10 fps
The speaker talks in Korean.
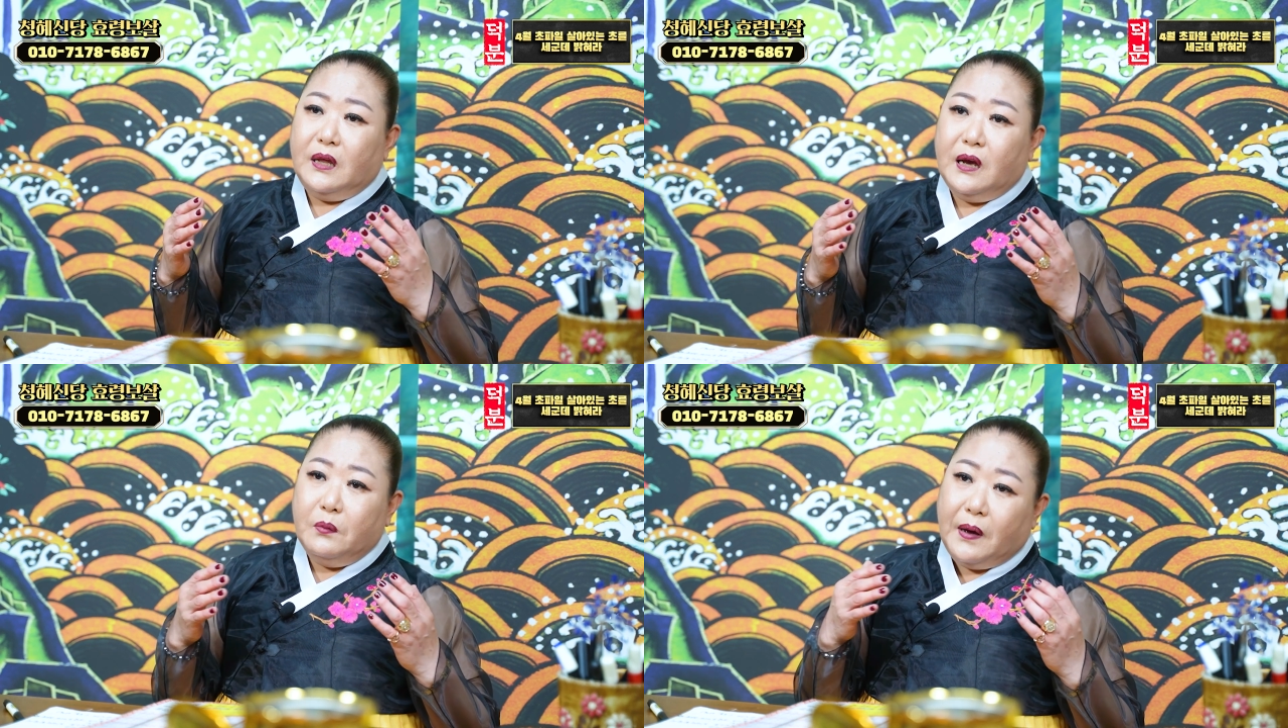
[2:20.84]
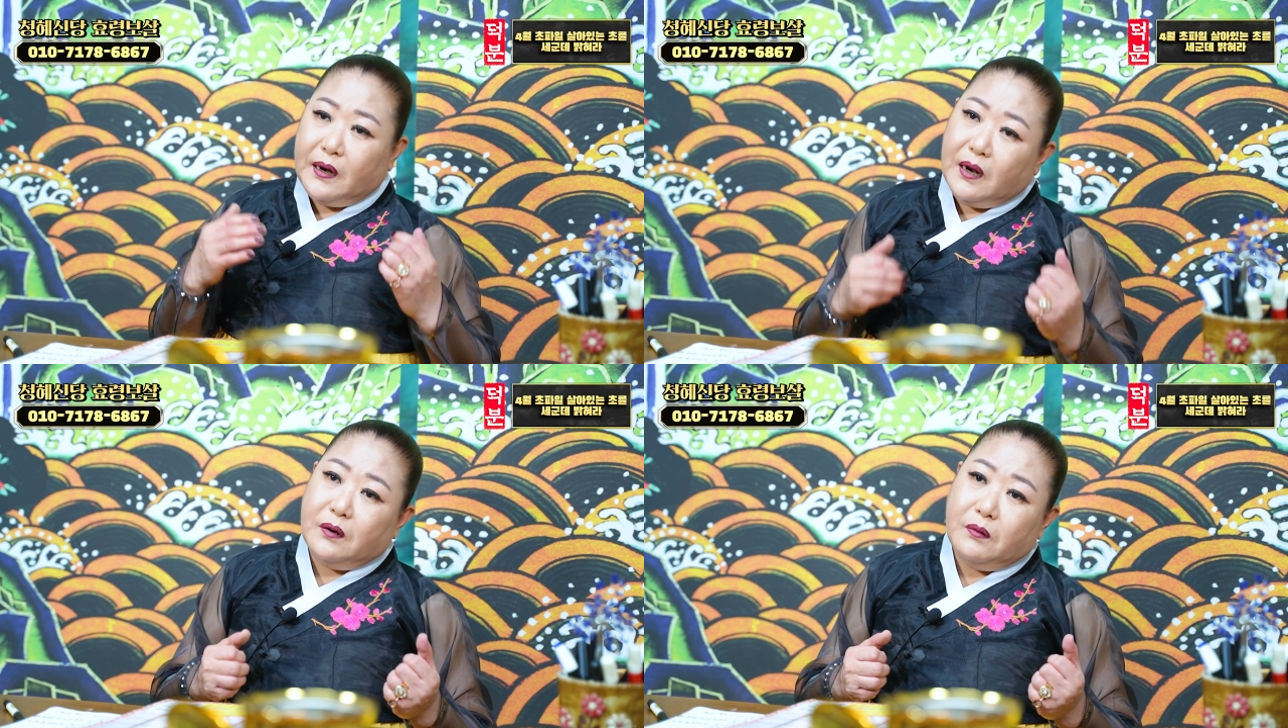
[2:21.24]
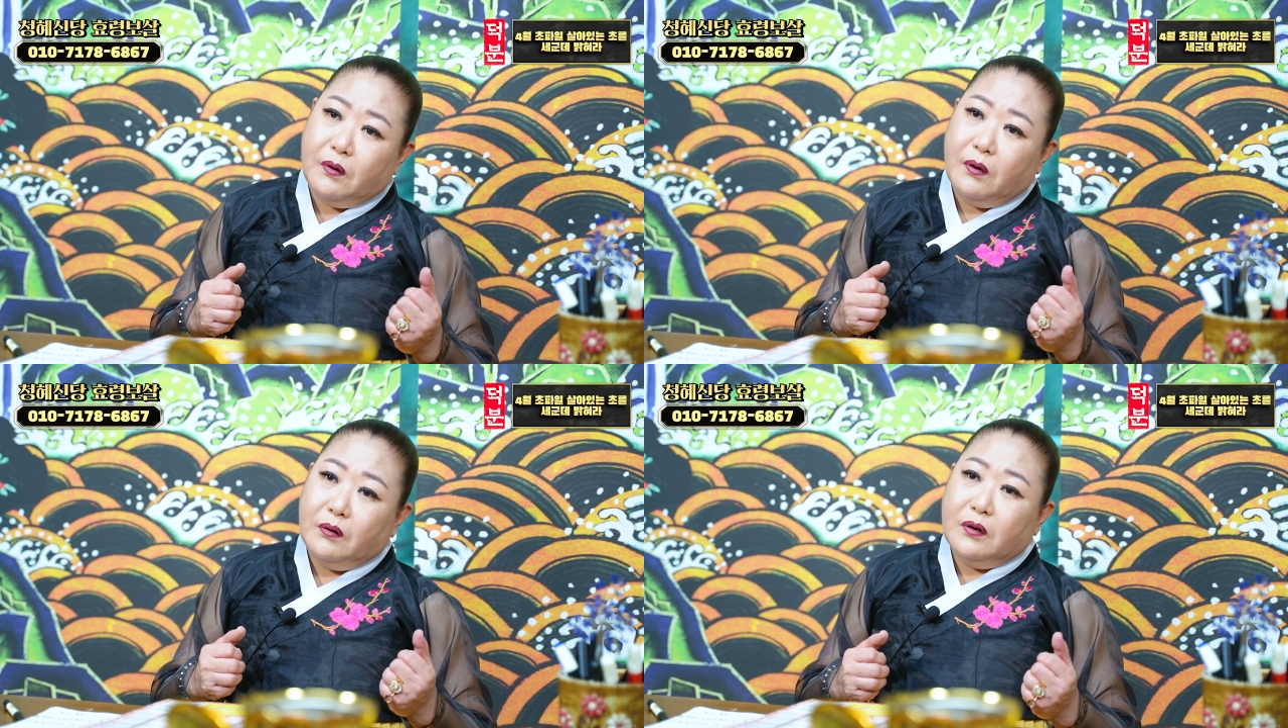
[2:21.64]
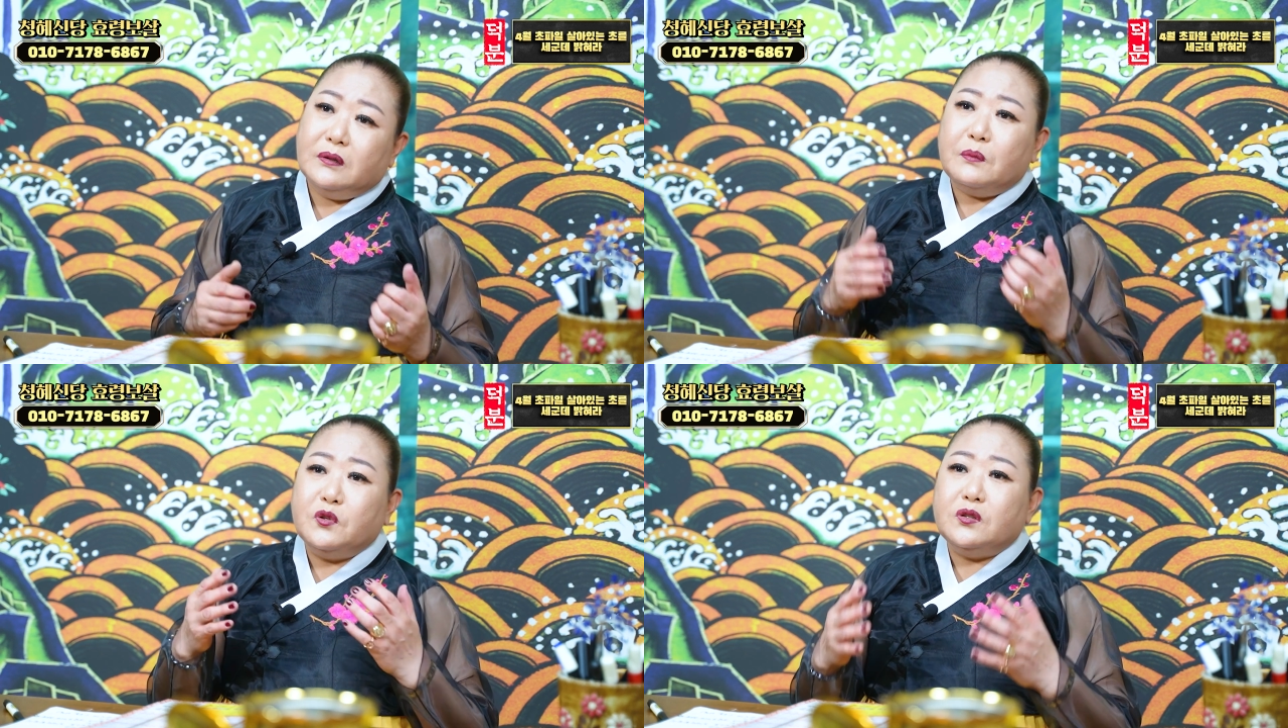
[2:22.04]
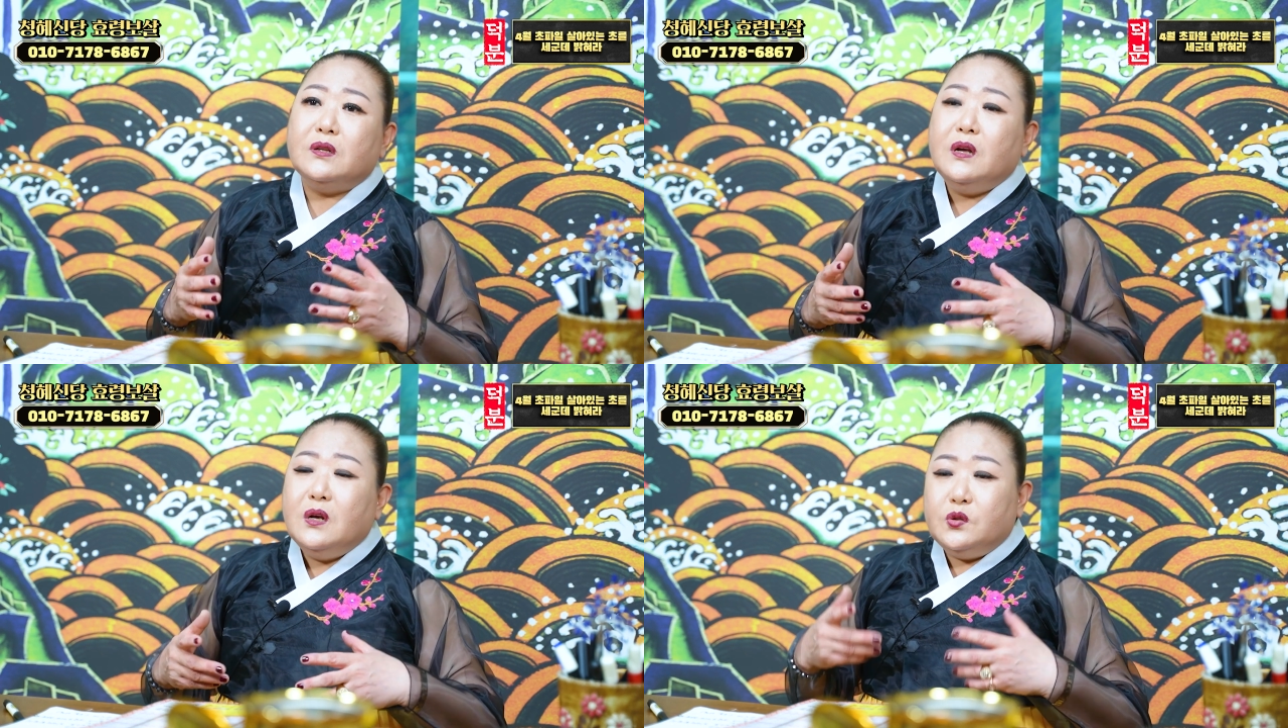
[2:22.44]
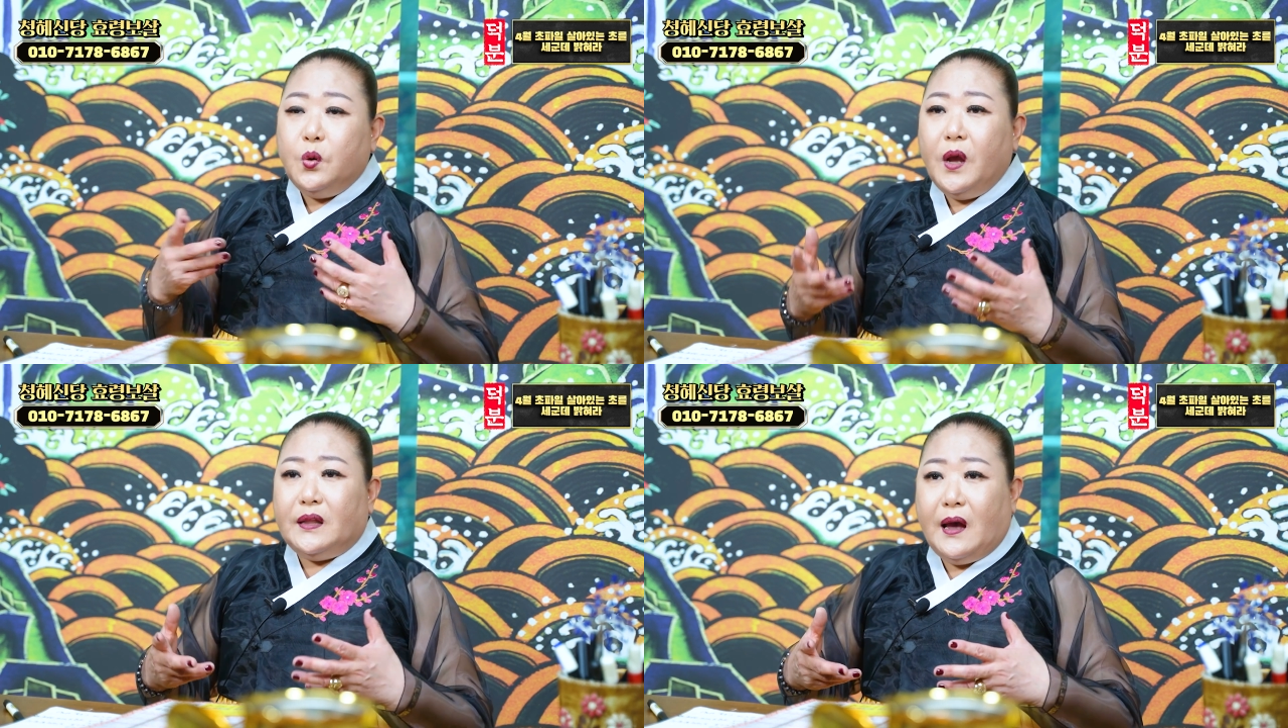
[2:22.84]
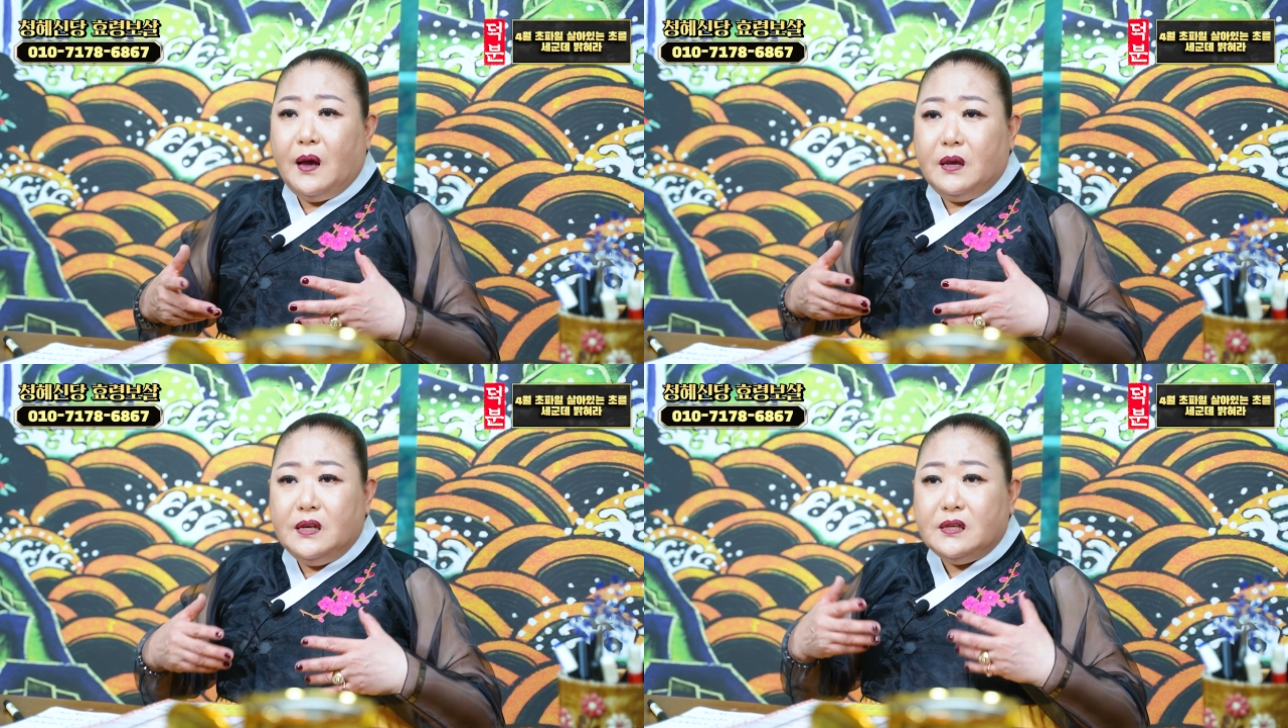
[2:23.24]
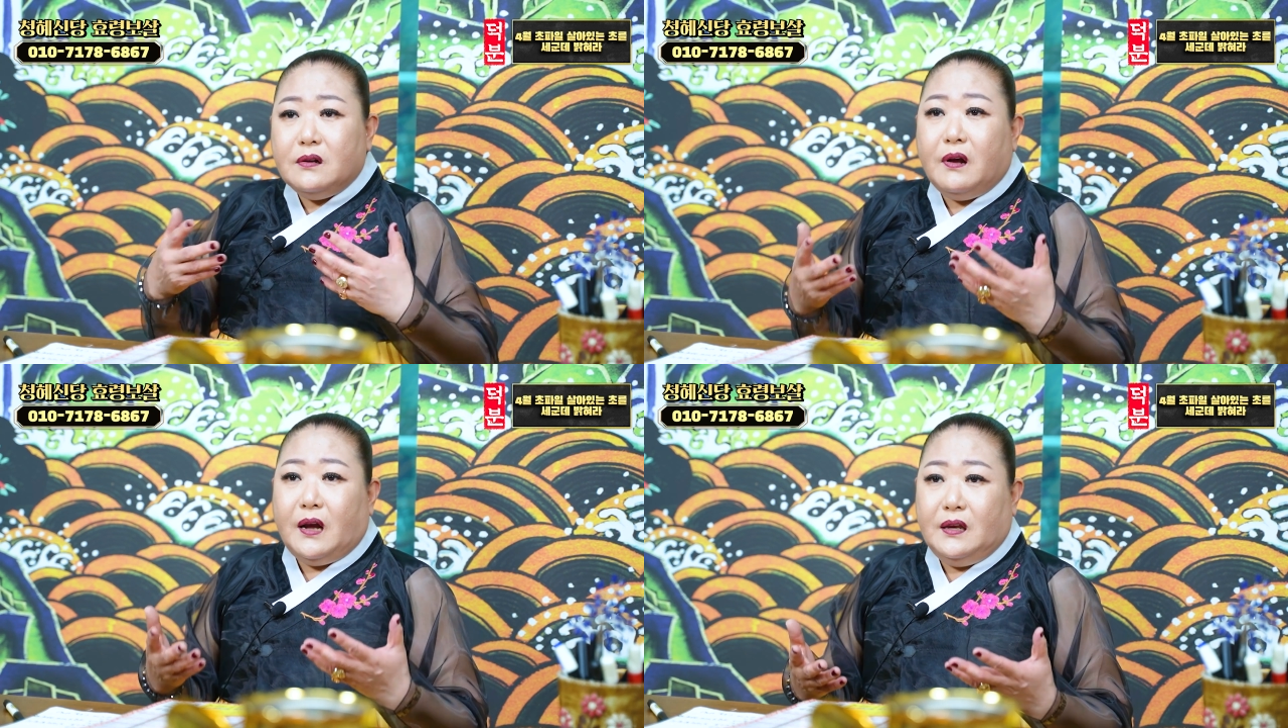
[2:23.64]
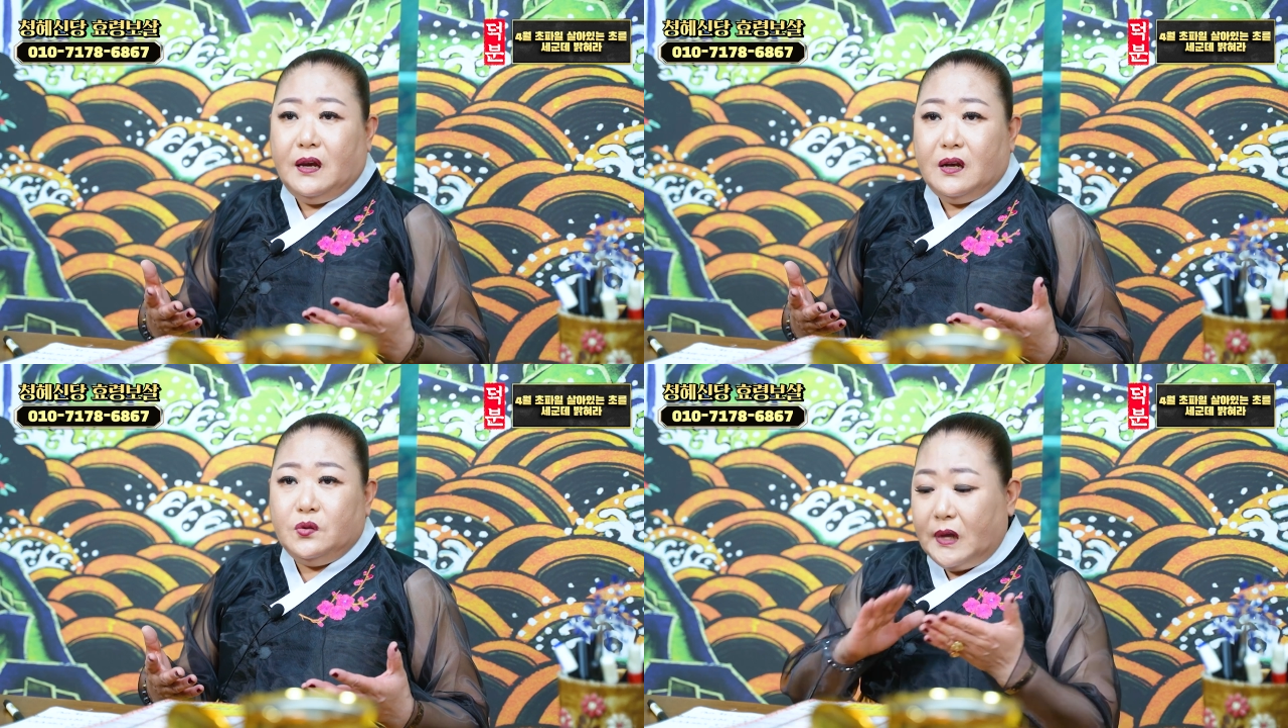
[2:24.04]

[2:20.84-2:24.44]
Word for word: 내가 바라는 거. 그것도 모든 초에 다 있을 거 아니야.